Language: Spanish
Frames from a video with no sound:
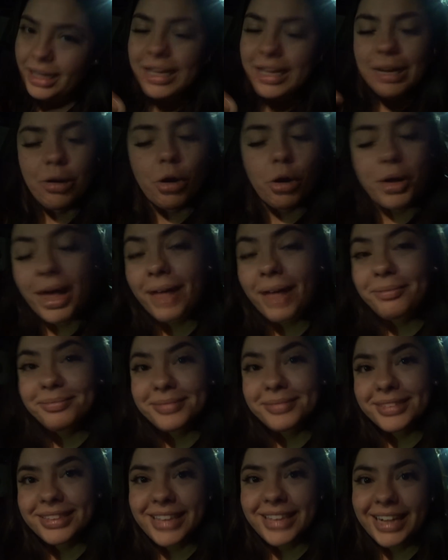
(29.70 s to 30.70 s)
Y luego ya,
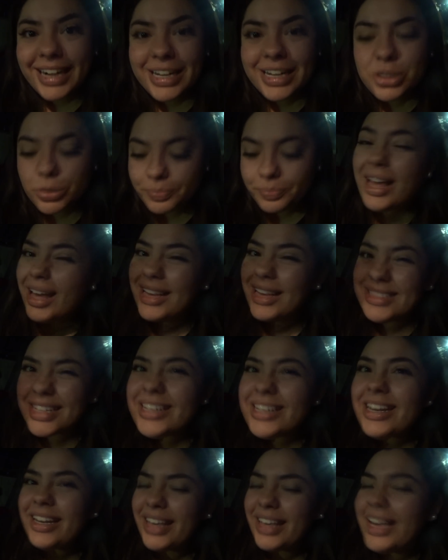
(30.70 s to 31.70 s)
regreso. Esta
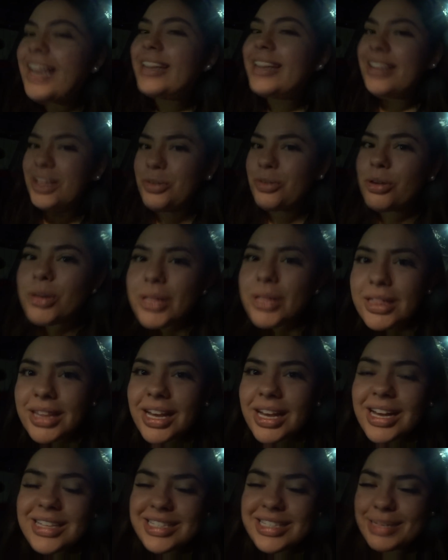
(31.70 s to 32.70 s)
energía que tengo
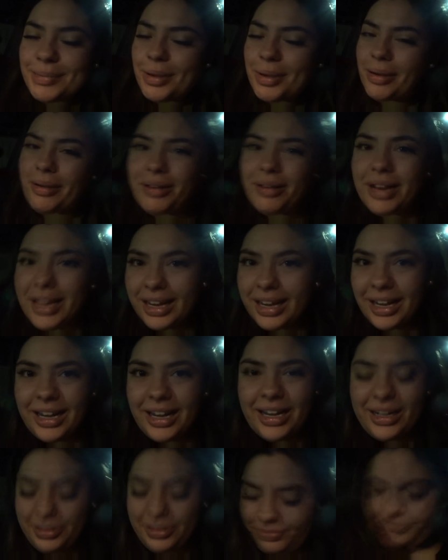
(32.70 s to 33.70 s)
ahorita se me va a
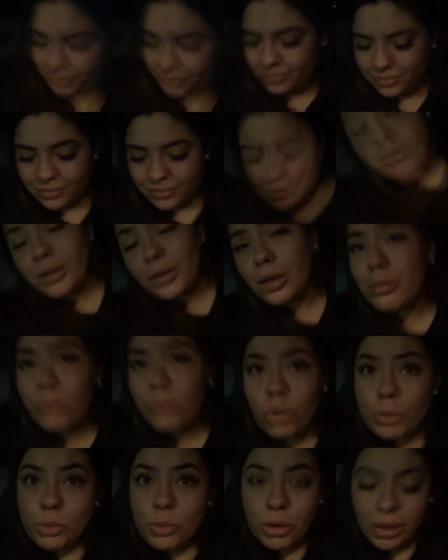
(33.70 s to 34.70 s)
bajar
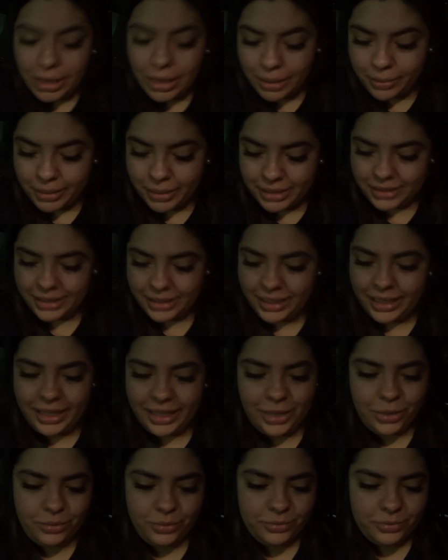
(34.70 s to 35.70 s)
muy probablemente
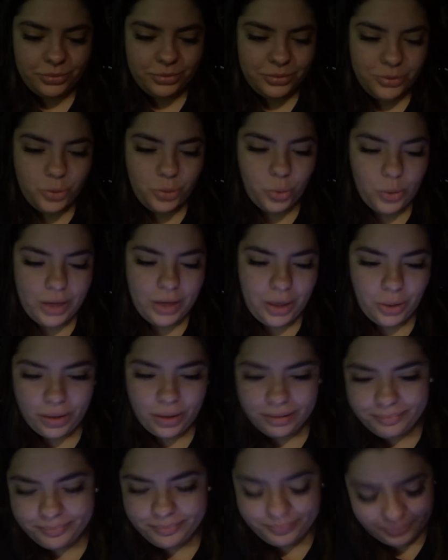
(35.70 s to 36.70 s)
en una
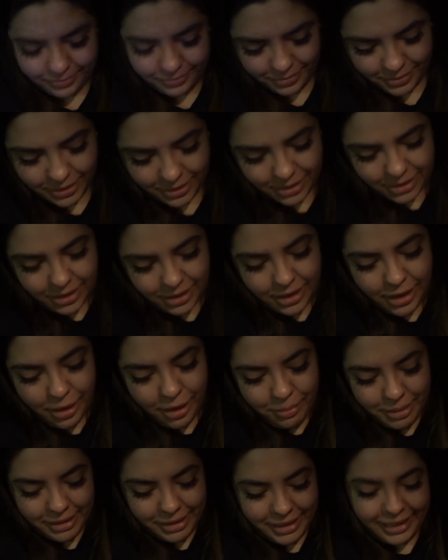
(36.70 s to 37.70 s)
hora.
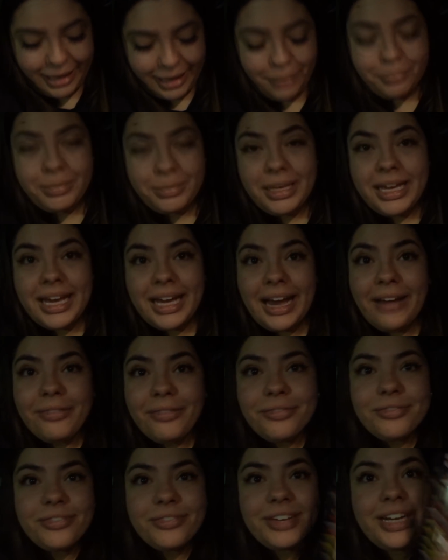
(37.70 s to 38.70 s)
Me traje mi
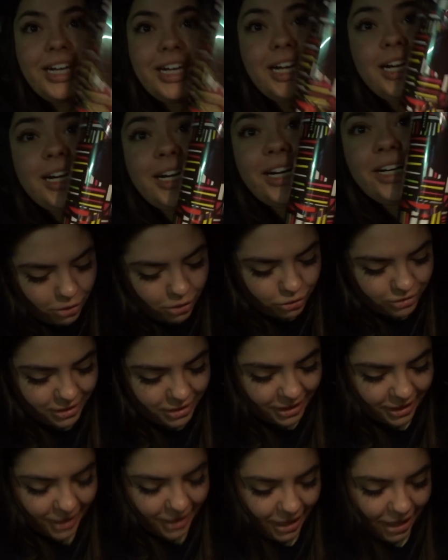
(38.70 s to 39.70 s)
café, los
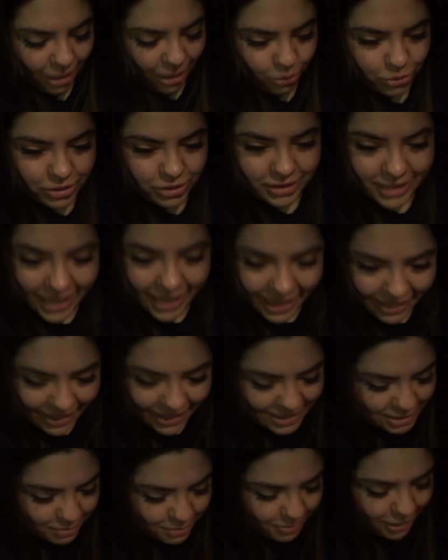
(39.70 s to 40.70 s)
traje a
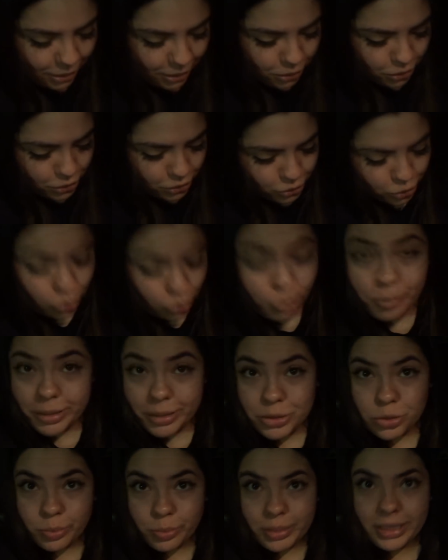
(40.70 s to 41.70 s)
ustedes. Vengo
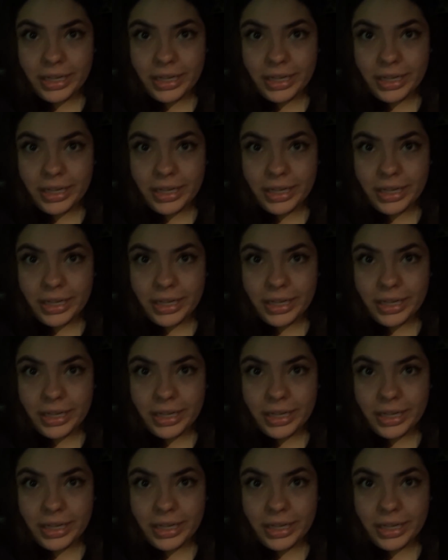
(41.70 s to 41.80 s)
súper, súper